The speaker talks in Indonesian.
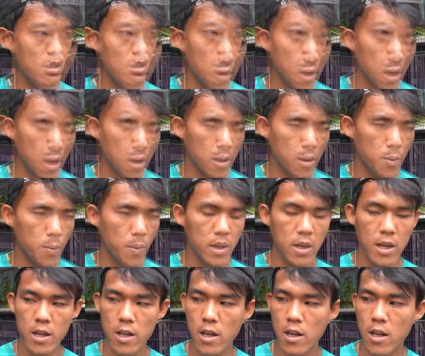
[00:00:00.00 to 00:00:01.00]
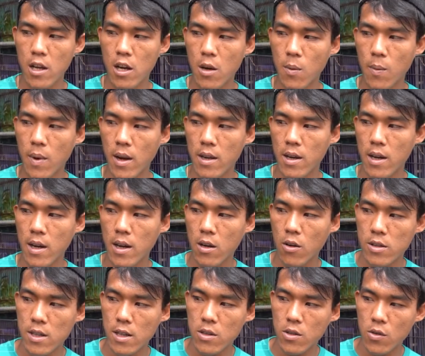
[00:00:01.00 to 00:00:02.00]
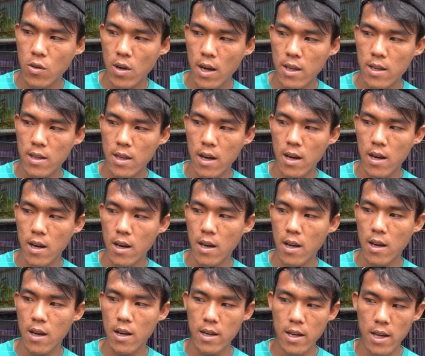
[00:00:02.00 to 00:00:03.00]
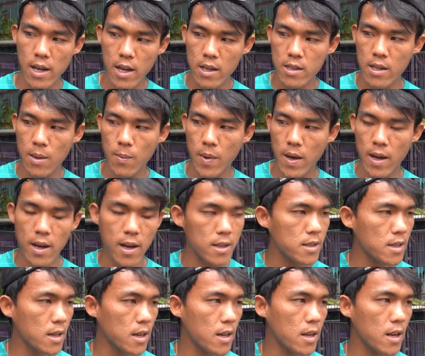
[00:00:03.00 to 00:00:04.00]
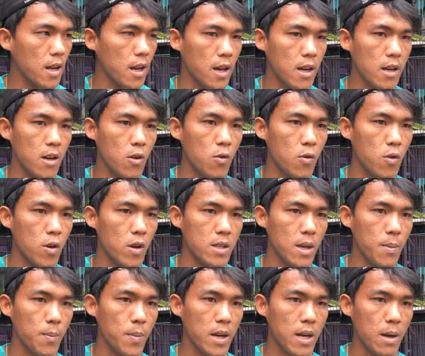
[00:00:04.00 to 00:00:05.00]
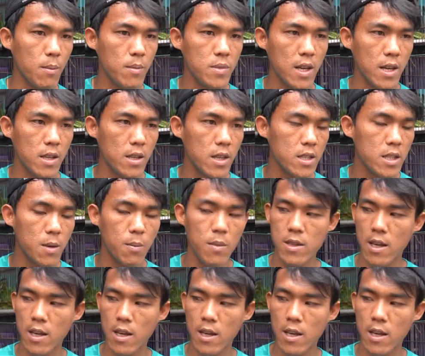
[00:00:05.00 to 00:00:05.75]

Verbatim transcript: Yang diminat ini kebanyakan orang sukata yang gede sampai yang kecil, ya yang ukuran sampai 6 cm, 5